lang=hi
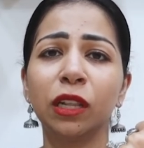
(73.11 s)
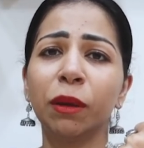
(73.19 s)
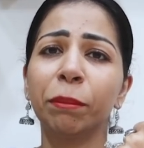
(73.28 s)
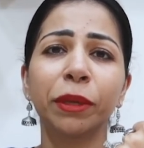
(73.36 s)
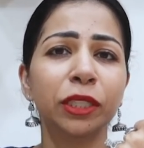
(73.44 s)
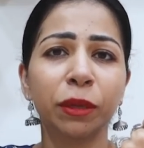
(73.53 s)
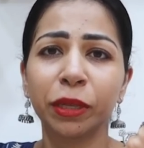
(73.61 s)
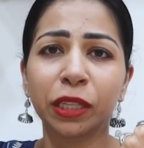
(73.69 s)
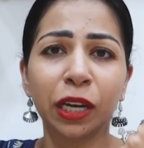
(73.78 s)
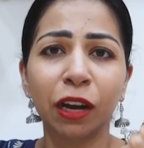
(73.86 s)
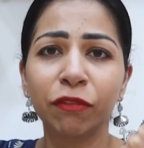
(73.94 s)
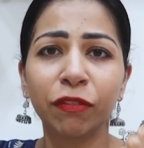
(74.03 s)
लंबे समय
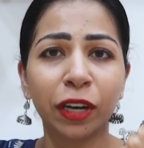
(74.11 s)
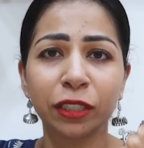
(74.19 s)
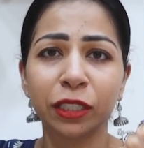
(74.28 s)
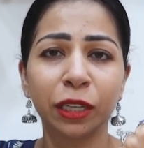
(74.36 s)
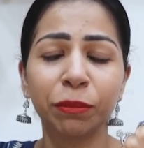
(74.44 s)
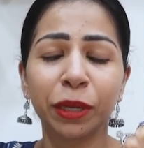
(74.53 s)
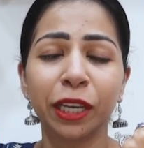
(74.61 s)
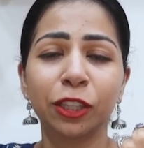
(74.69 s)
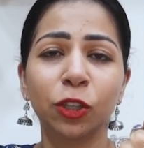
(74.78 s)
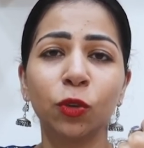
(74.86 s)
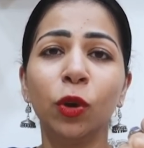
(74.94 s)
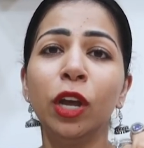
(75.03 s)
तक आप फास्टिंग पे
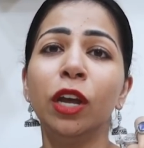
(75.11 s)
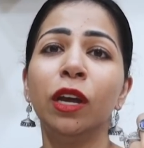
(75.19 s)
रहते हो